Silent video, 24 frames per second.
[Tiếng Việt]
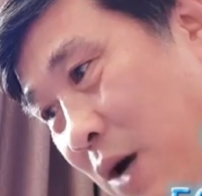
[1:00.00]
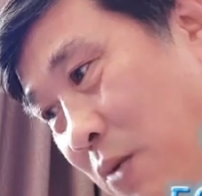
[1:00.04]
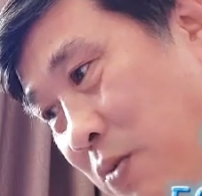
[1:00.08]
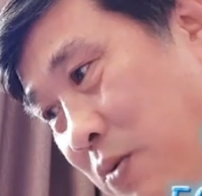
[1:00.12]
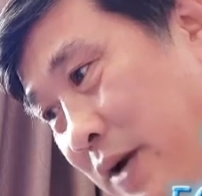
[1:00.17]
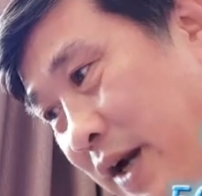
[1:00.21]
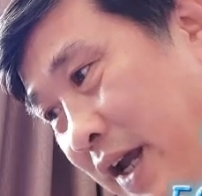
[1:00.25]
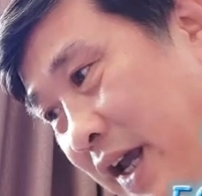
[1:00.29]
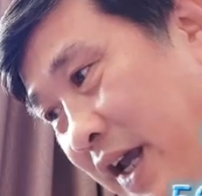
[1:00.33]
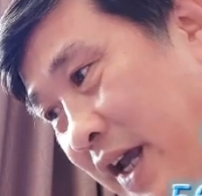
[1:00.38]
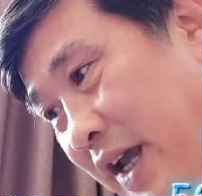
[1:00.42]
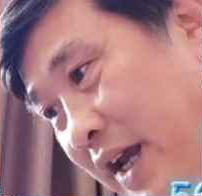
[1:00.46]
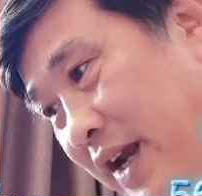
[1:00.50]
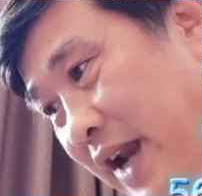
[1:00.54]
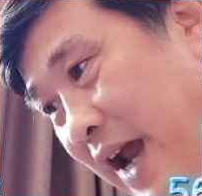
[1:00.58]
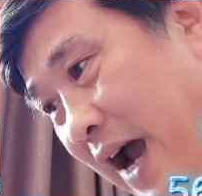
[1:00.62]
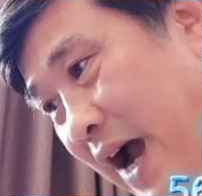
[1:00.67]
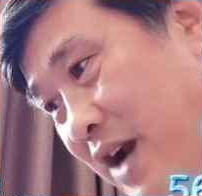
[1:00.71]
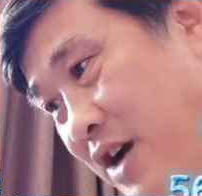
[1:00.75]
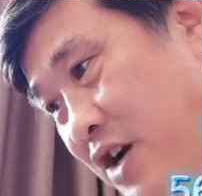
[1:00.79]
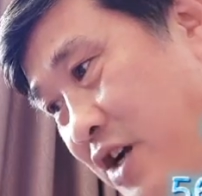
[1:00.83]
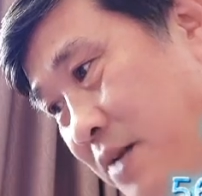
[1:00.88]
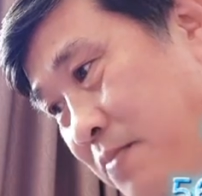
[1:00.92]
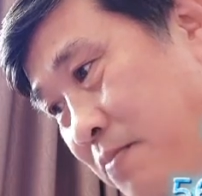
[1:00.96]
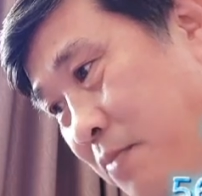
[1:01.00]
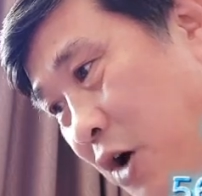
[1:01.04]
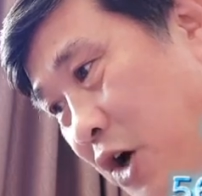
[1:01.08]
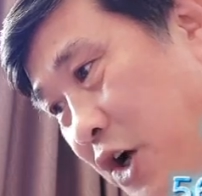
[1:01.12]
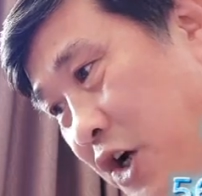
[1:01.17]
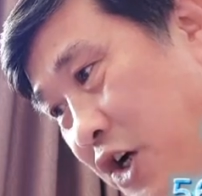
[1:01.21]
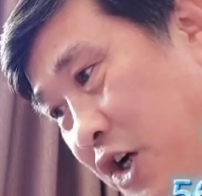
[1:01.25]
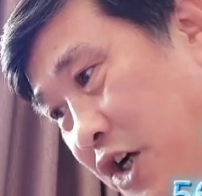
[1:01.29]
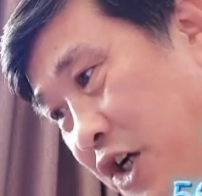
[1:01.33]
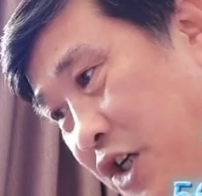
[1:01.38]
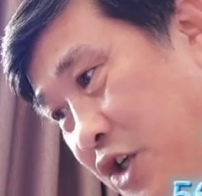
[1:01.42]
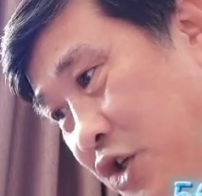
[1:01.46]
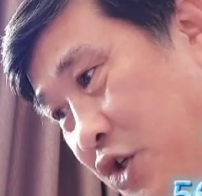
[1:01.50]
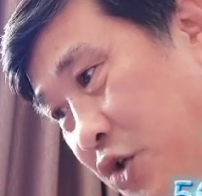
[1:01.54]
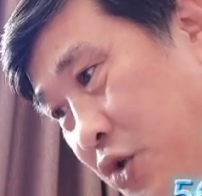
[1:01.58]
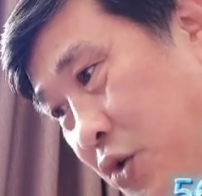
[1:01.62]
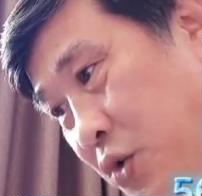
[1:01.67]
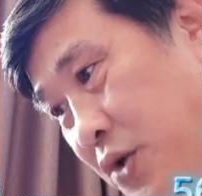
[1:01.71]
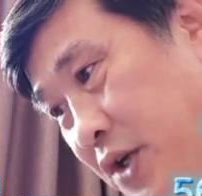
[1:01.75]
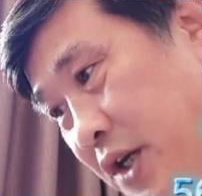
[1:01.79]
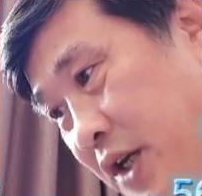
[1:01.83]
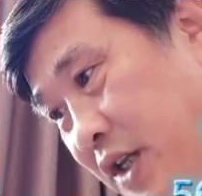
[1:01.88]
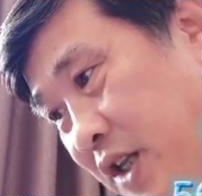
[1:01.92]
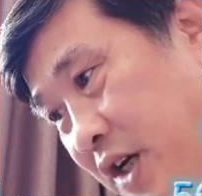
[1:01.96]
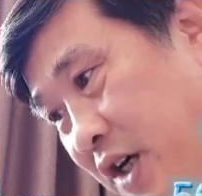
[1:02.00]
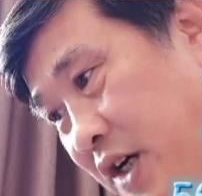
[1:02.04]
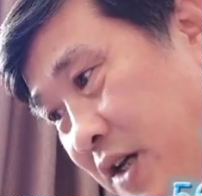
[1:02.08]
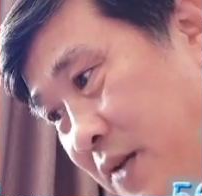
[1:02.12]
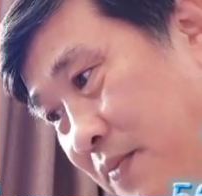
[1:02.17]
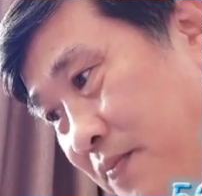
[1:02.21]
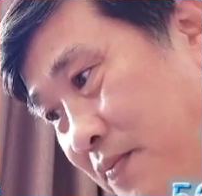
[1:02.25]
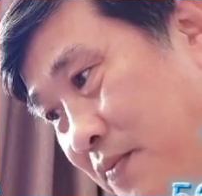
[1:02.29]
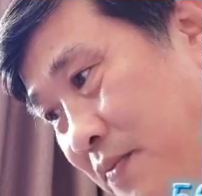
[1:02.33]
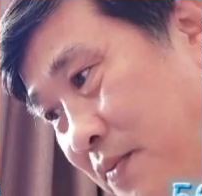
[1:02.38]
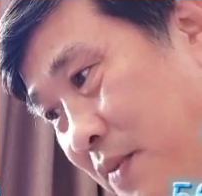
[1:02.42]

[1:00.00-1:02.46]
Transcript: góc này đã được mọi người chú ý tới.